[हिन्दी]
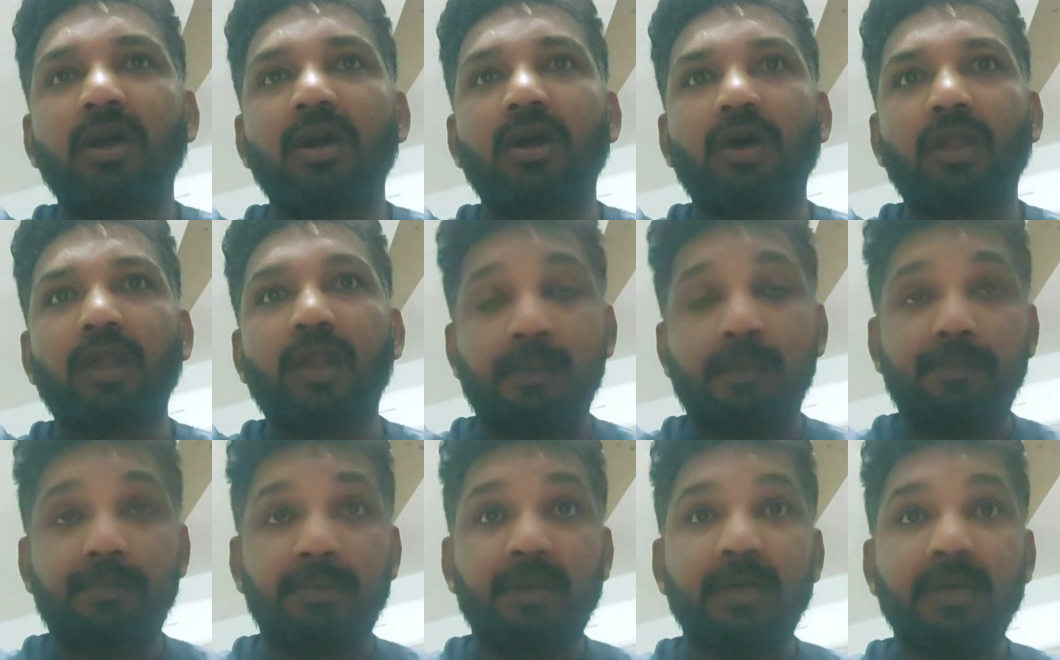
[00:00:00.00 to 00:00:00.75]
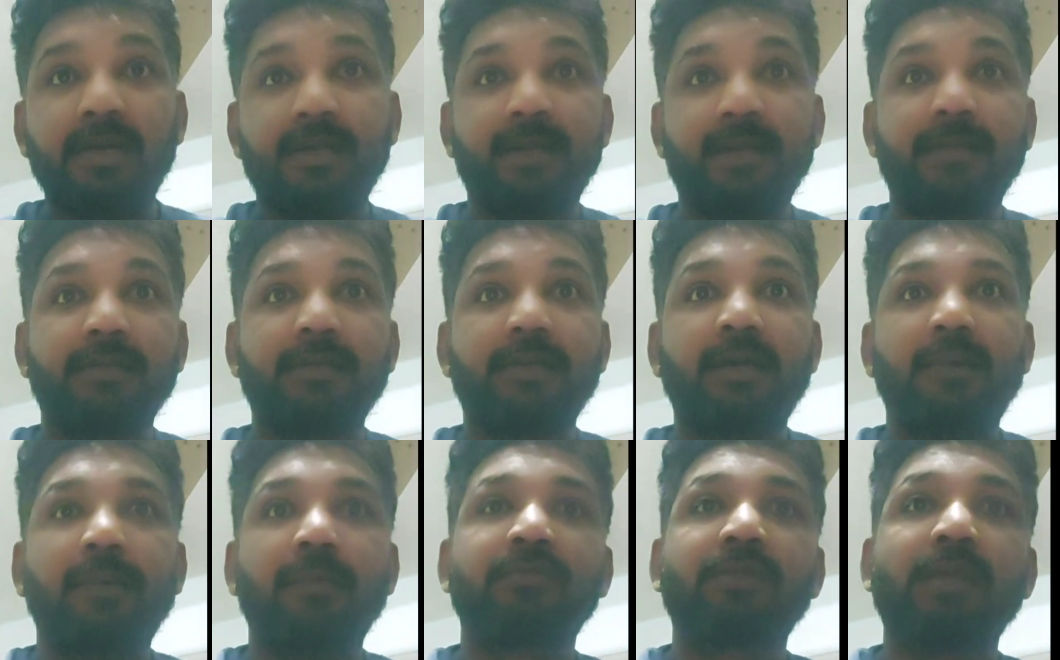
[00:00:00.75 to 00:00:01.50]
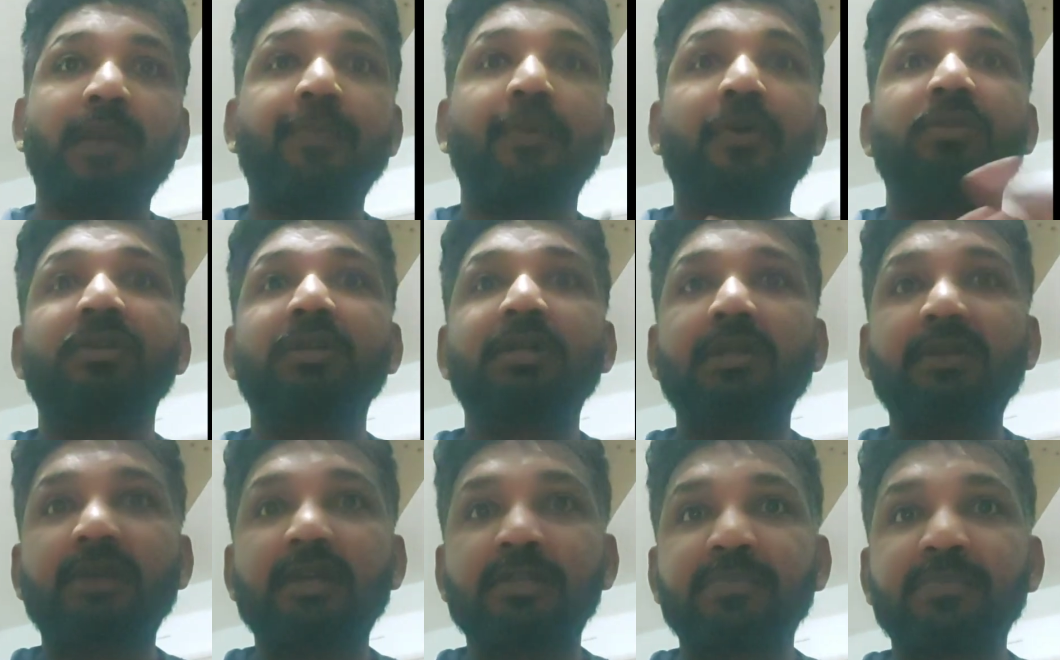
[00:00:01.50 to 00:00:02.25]
और आप अगर उसके
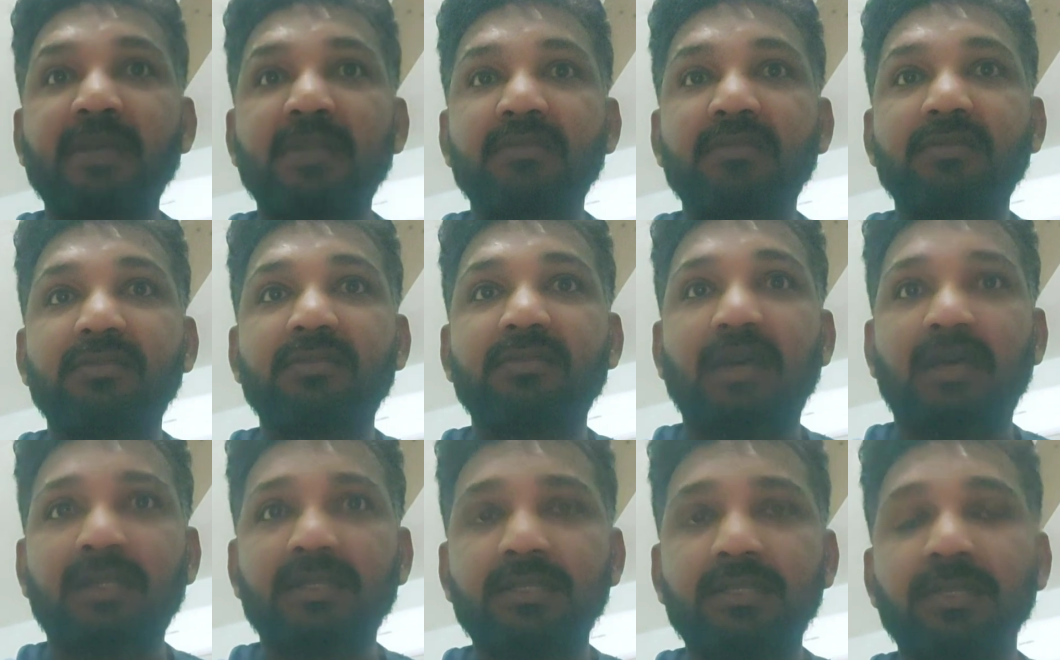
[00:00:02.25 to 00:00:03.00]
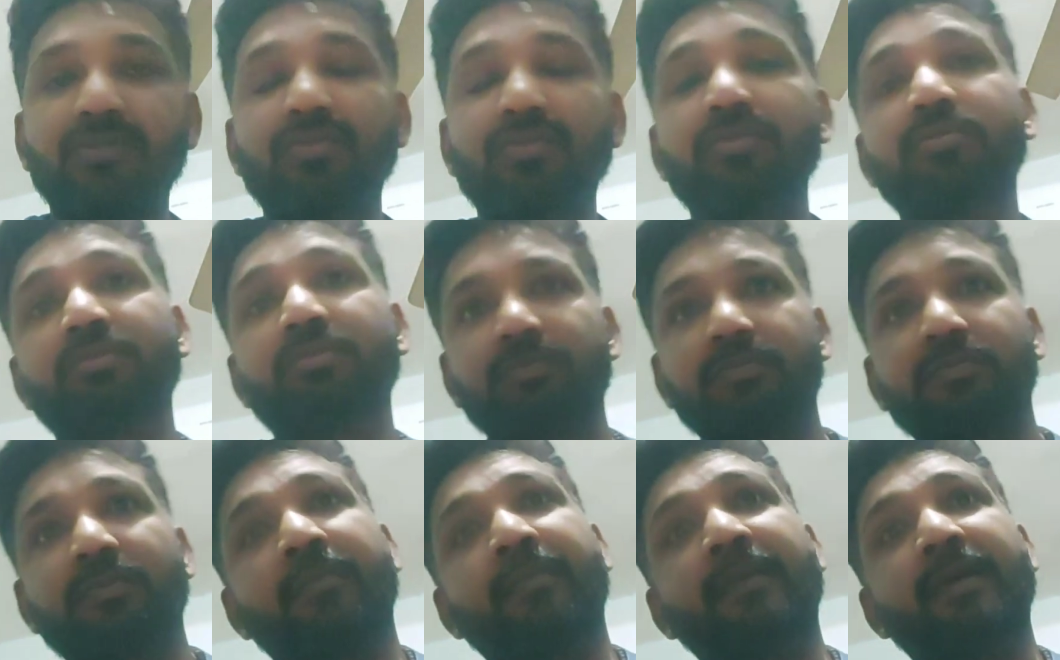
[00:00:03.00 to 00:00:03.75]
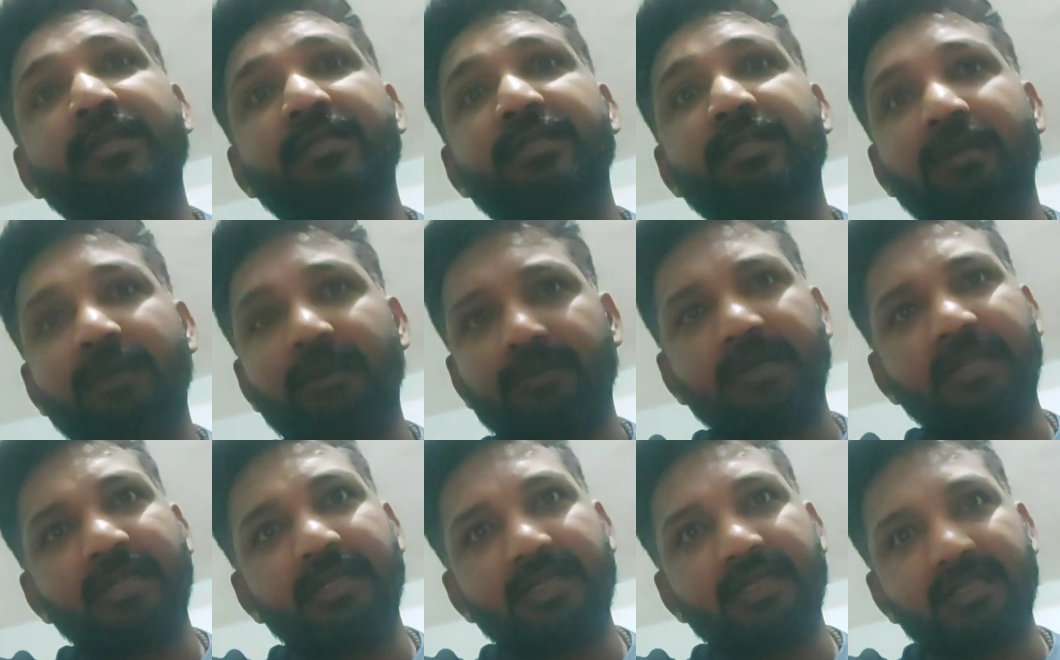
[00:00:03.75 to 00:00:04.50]
पॉजिटिव एक्सपेक्ट जानते हैं तो हमारी
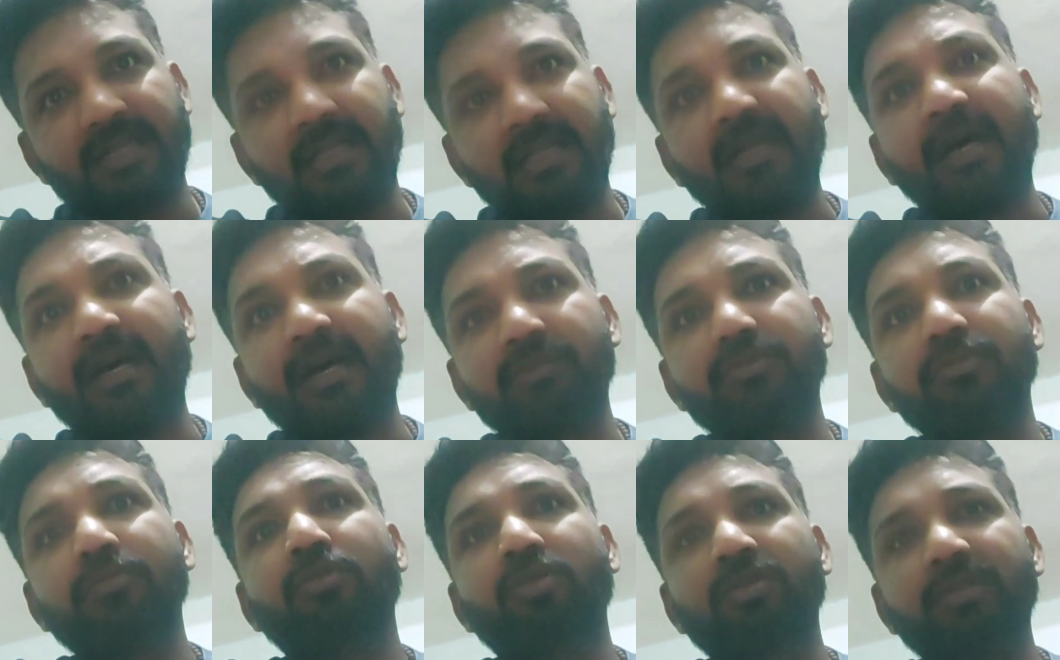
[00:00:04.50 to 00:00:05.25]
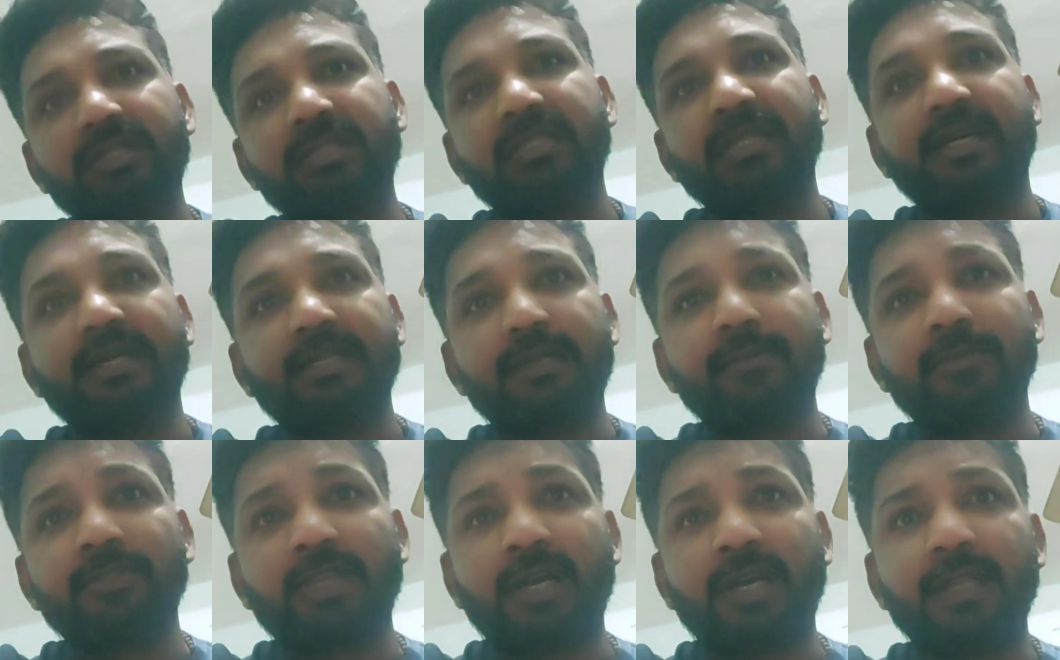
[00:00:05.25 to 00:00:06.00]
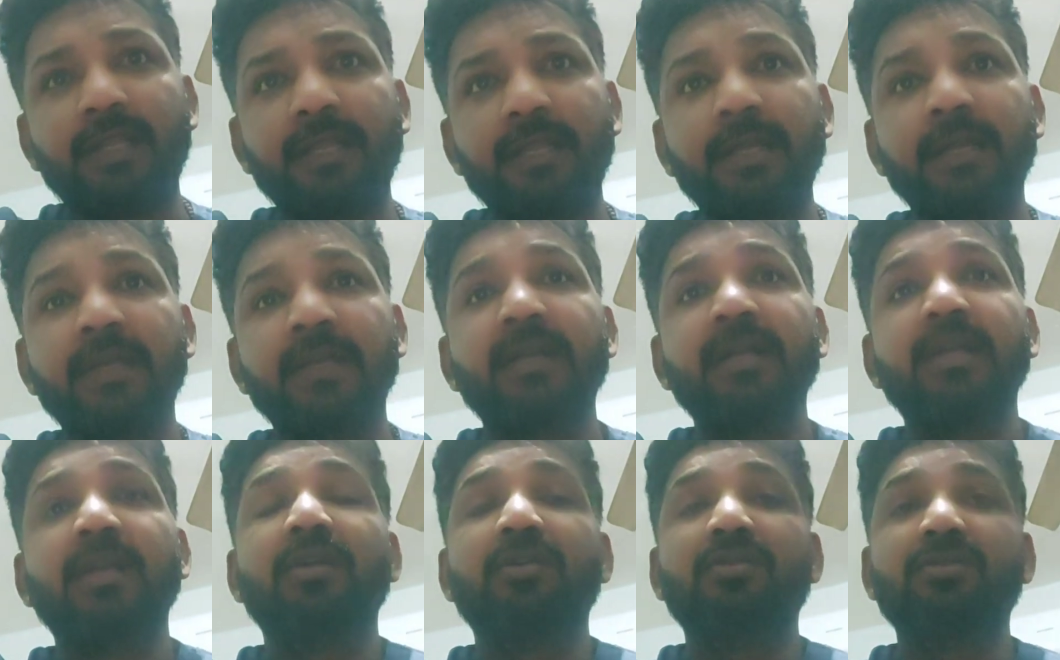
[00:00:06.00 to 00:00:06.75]
हमारी सरकार जो बहुत अच्छा कदम उठा रही है
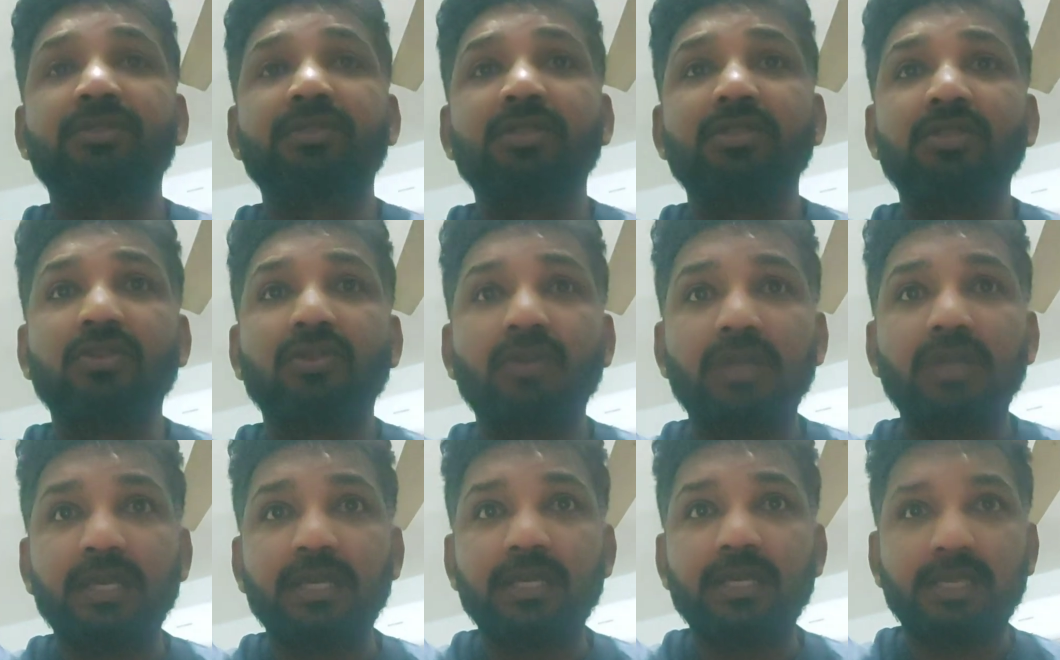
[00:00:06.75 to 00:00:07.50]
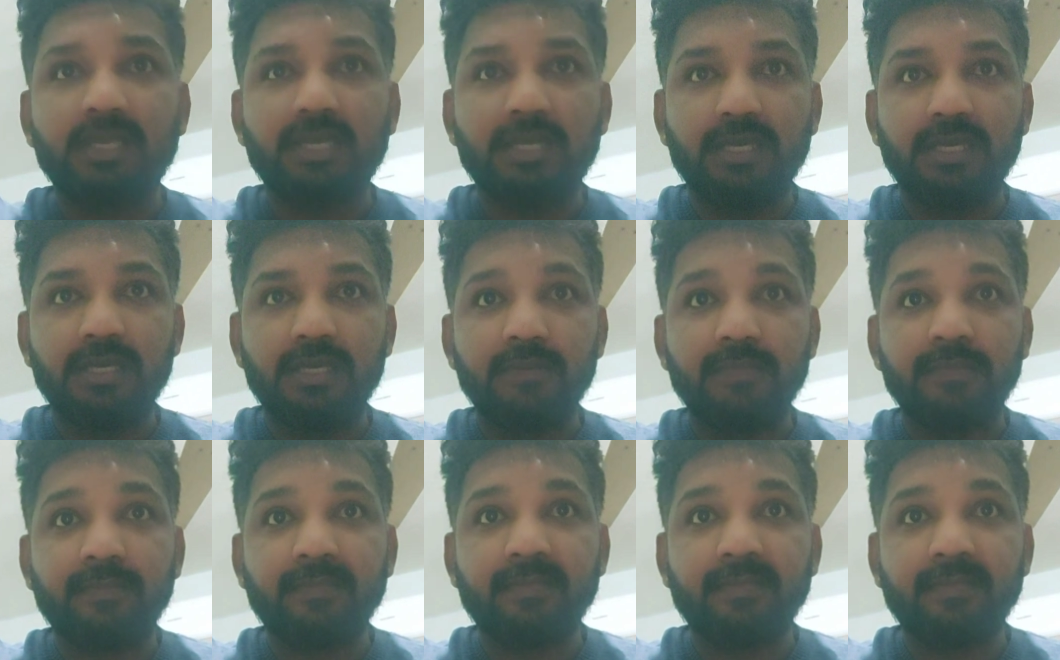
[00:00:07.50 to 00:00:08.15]
उस चीज़ों को लेके कि